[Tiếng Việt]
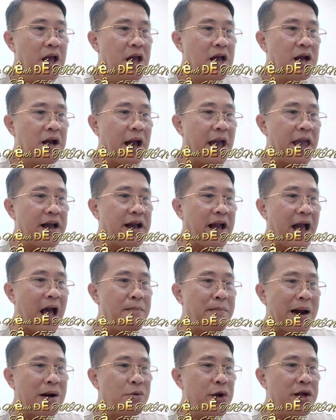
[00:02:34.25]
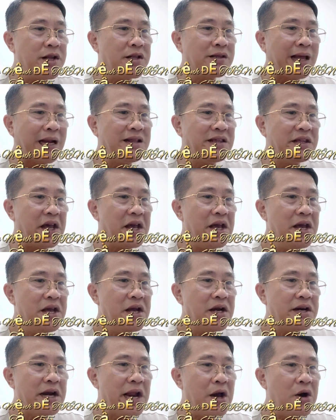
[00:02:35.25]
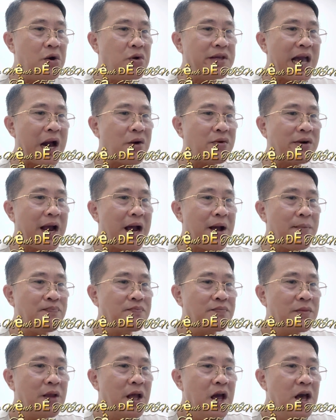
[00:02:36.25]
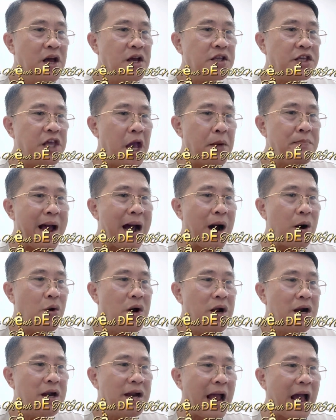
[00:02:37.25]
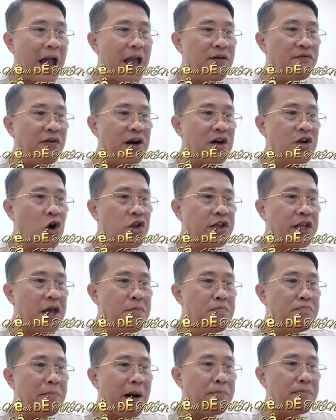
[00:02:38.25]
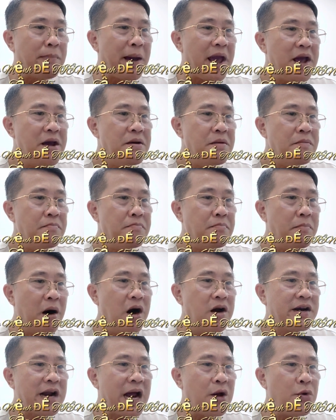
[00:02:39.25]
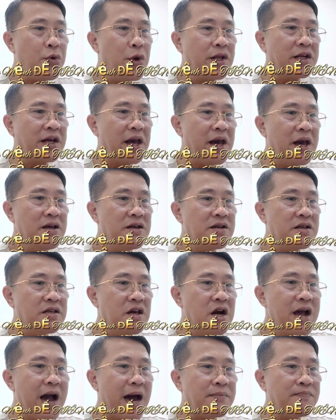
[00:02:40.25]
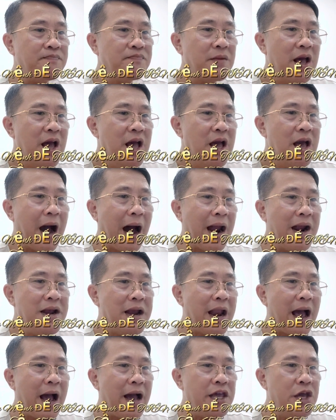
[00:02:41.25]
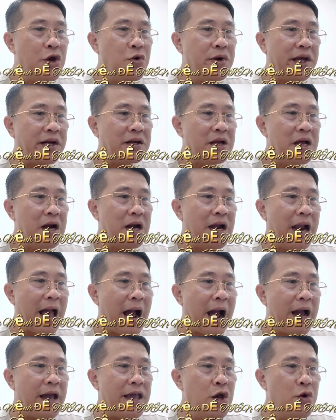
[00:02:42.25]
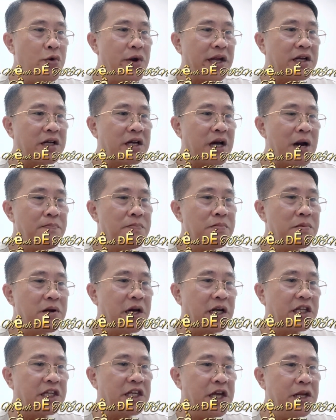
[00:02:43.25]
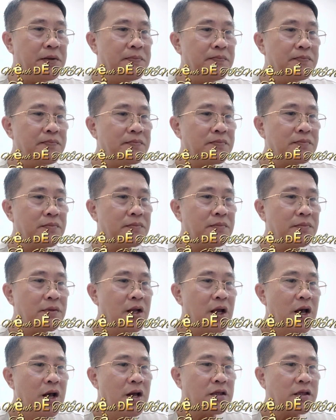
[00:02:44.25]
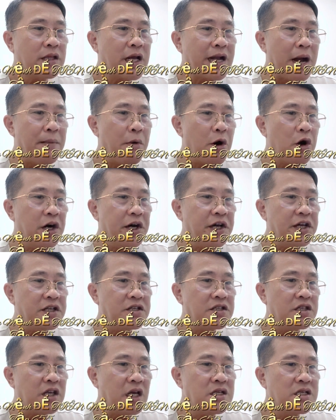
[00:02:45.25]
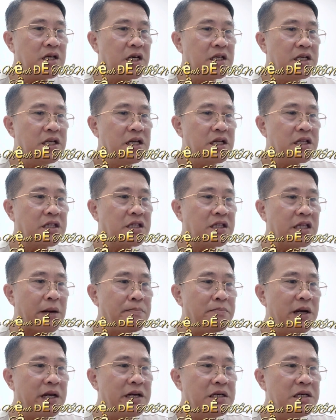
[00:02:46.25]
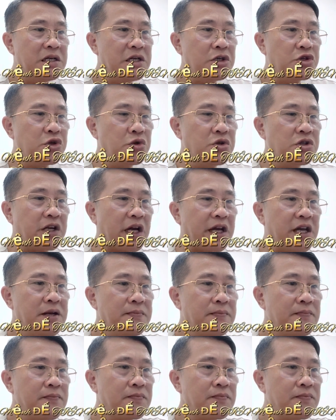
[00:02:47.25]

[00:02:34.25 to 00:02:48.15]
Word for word: Ngay cả bản nguyên thánh thể đều trao ra. Diệp Đào lại vẫn có thể mạnh mẽ mở ra huyết kế giới hành. Hắn là yêu nghịch, là yêu nghịch cấp nghịch thiên. Tất cả mọi người chấn kinh, tâm linh run rẩy.